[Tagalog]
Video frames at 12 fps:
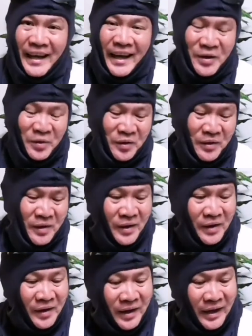hindi tayo
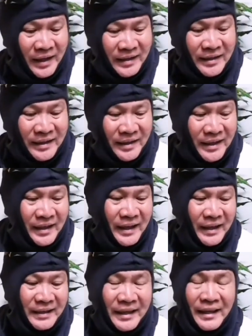uh,
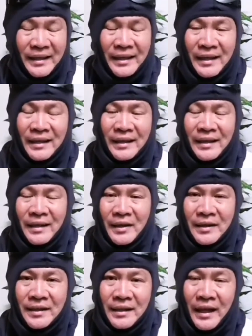titigilan yan,
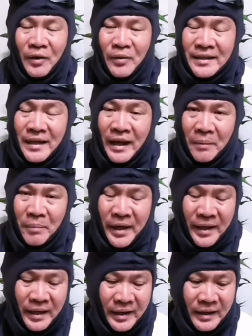lalo na sa
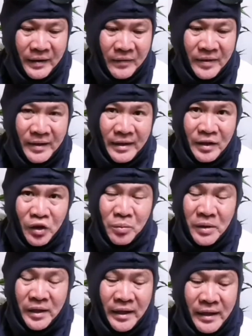gabi.
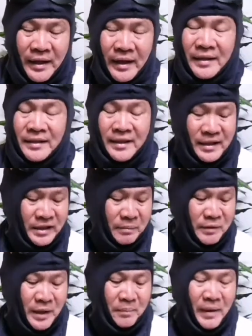Tumitira yan at
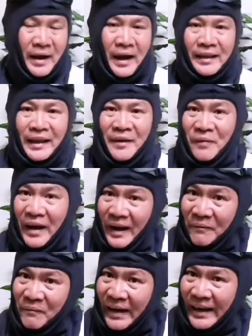sinisipsip ang ating
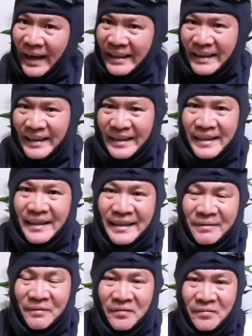mga balat
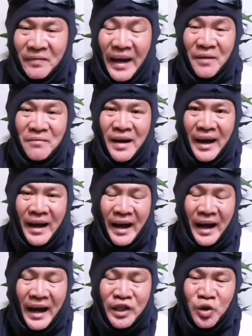para
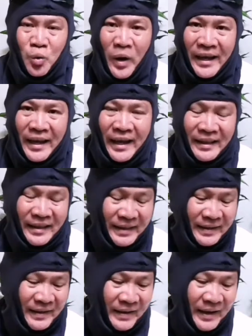mga aswang yan.
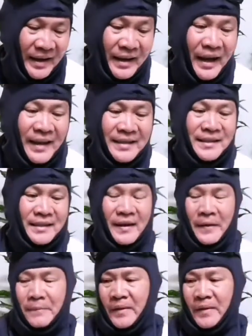Kaya guys,